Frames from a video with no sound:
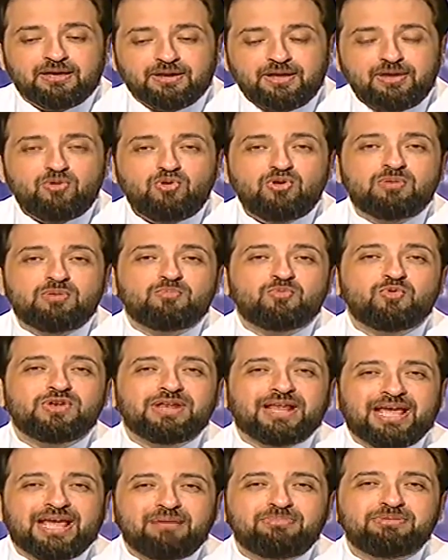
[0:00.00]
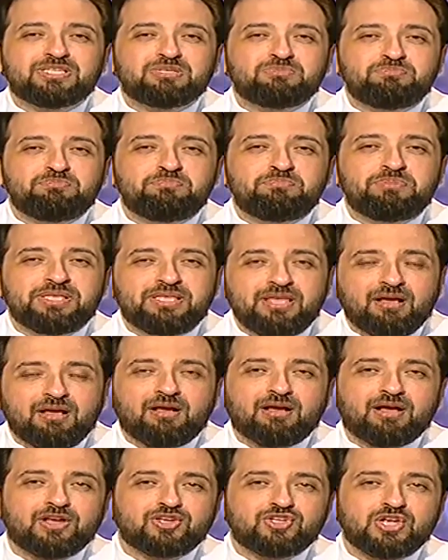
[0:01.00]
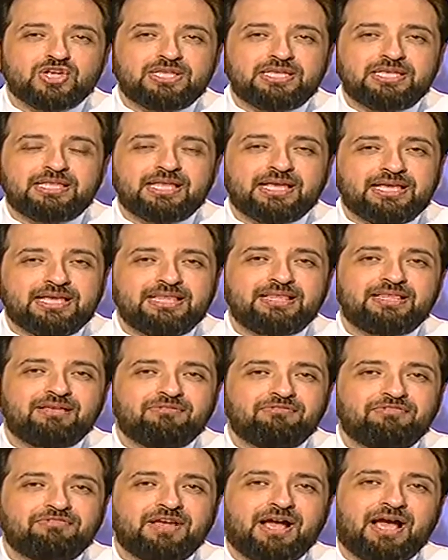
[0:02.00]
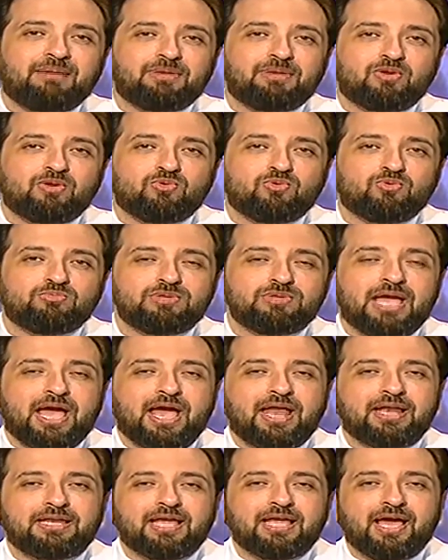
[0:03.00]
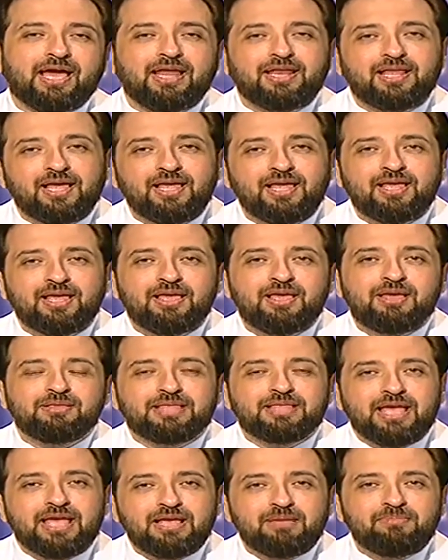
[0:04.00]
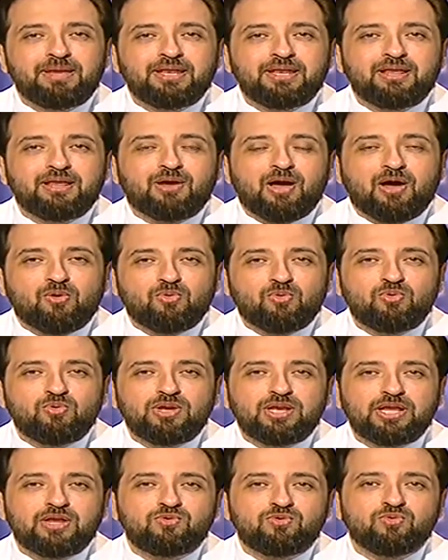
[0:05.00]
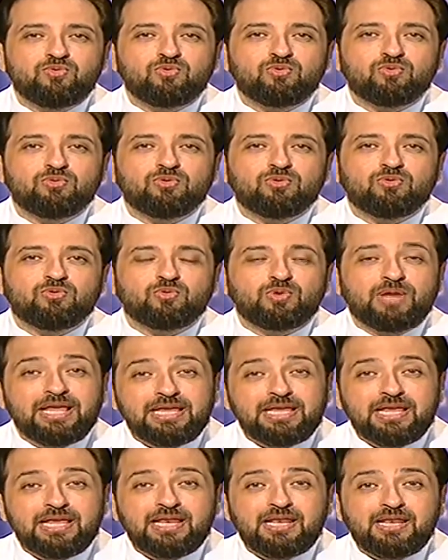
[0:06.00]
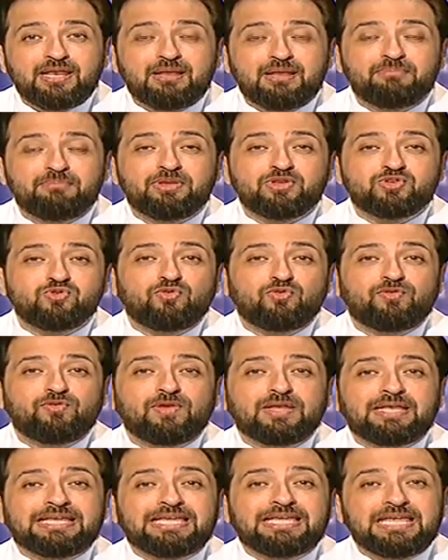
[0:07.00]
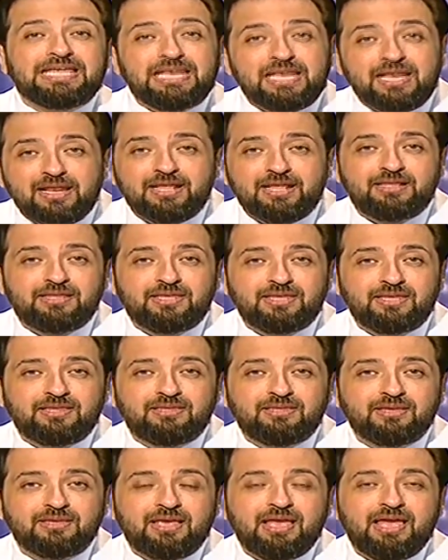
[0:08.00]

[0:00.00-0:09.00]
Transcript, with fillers: رجل منغمس بدقة شديدة جدا في عمله يعني أنا دائما أقول أنه قليل لما نشوف في الجيل الجديد